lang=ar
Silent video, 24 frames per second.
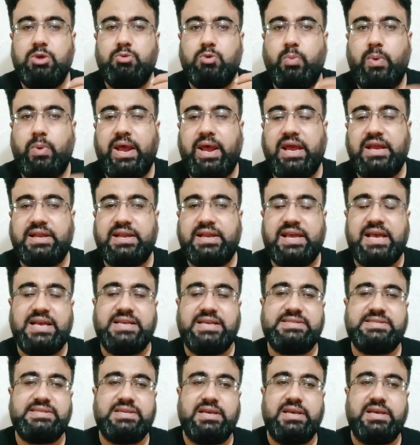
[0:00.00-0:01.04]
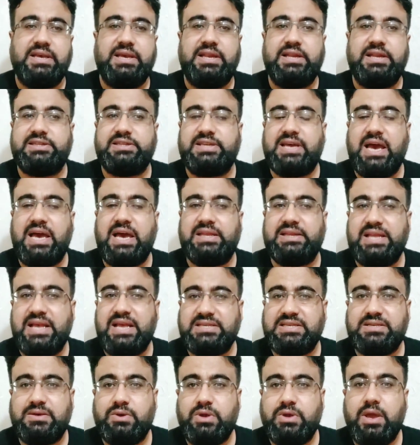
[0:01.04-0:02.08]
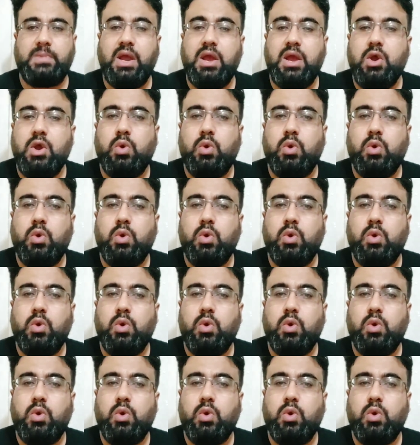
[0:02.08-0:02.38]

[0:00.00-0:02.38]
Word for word: بمباريات كأس آه، الاتحاد الآسيوي